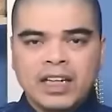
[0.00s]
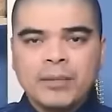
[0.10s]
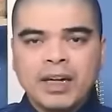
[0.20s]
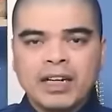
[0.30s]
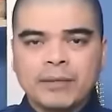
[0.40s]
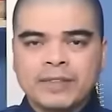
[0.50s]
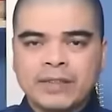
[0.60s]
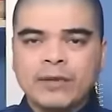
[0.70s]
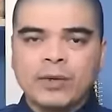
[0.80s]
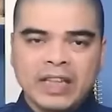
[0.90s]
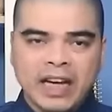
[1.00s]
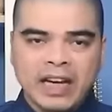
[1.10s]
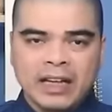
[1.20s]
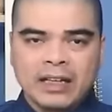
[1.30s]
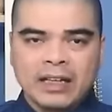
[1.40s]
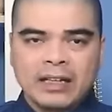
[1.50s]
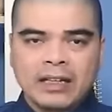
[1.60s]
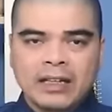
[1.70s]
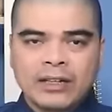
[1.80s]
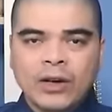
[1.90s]
khi bạn gặp rắn vào nhà.
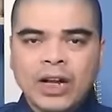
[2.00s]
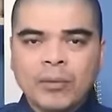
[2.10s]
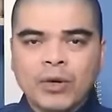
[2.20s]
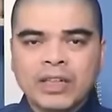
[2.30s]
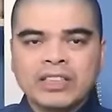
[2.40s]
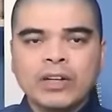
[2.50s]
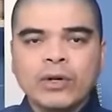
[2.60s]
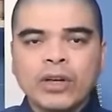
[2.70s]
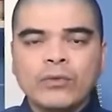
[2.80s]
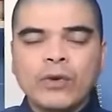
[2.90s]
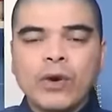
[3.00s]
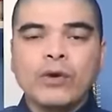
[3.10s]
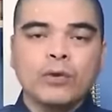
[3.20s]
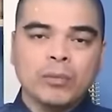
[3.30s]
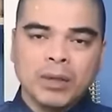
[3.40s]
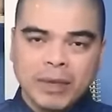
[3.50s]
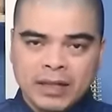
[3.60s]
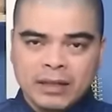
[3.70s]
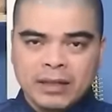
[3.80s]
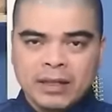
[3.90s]
Đó là một cái dấu hiệu vô cùng may
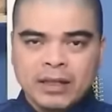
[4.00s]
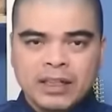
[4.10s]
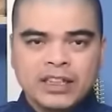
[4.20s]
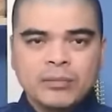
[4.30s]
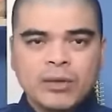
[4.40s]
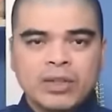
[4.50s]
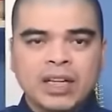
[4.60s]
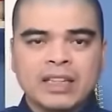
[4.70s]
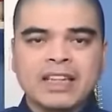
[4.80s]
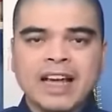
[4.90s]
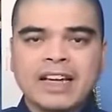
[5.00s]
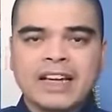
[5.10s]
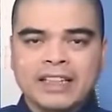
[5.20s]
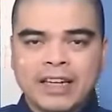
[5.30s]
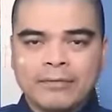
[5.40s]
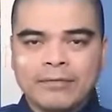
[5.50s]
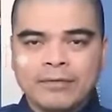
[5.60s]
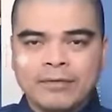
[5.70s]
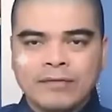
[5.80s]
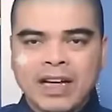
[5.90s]
mắn, như một thần tài ghé thăm
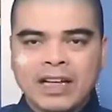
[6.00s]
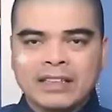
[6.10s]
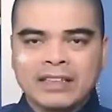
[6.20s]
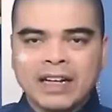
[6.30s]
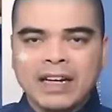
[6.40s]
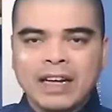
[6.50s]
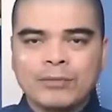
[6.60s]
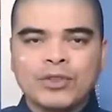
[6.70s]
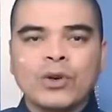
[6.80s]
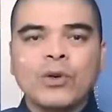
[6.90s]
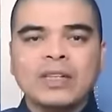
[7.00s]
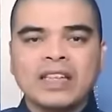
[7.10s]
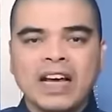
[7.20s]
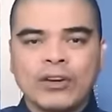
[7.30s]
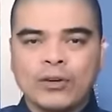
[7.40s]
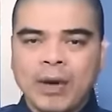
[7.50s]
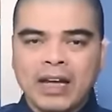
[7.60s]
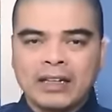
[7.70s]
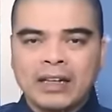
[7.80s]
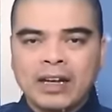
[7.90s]
và sẽ làm cho ngôi nhà của
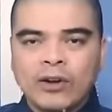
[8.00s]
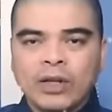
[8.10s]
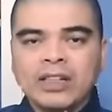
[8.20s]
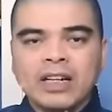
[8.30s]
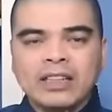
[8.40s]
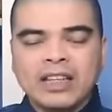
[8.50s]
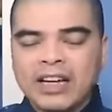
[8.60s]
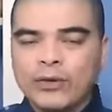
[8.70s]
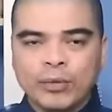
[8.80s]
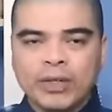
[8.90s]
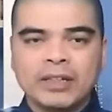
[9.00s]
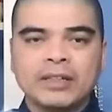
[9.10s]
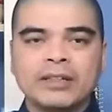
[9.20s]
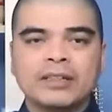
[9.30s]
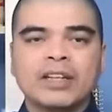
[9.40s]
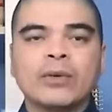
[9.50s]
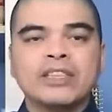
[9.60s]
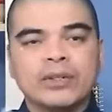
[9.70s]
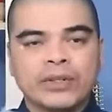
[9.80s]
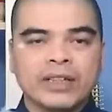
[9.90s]
bạn có những cái thay đổi mới theo cái
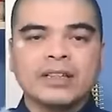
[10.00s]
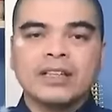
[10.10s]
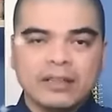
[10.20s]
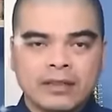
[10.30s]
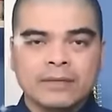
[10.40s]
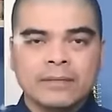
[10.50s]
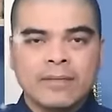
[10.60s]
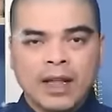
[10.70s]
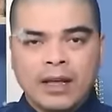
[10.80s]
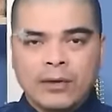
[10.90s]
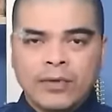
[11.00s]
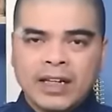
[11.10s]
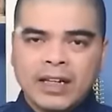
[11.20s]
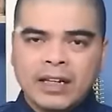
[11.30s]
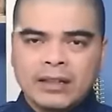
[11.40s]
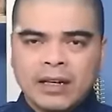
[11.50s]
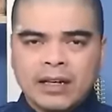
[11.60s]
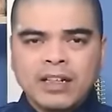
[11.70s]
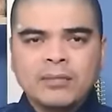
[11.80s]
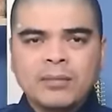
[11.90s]
chiều hướng tích cực. Vậy nên
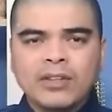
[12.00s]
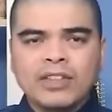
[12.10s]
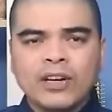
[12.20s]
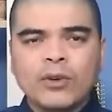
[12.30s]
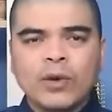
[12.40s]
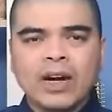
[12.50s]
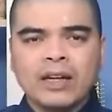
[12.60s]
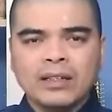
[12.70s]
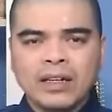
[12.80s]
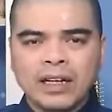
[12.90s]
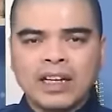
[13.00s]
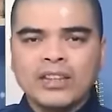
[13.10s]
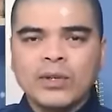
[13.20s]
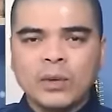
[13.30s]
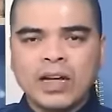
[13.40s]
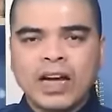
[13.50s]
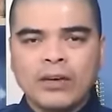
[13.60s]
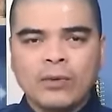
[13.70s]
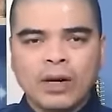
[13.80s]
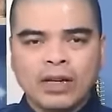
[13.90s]
đừng bao giờ cố gắng để gây tổn
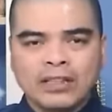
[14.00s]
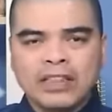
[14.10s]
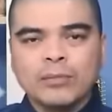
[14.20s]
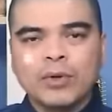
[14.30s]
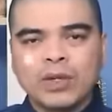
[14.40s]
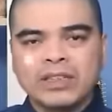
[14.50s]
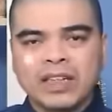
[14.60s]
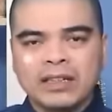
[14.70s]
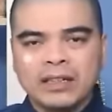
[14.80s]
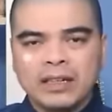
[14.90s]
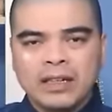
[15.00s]
hại hoặc là giết một con rắn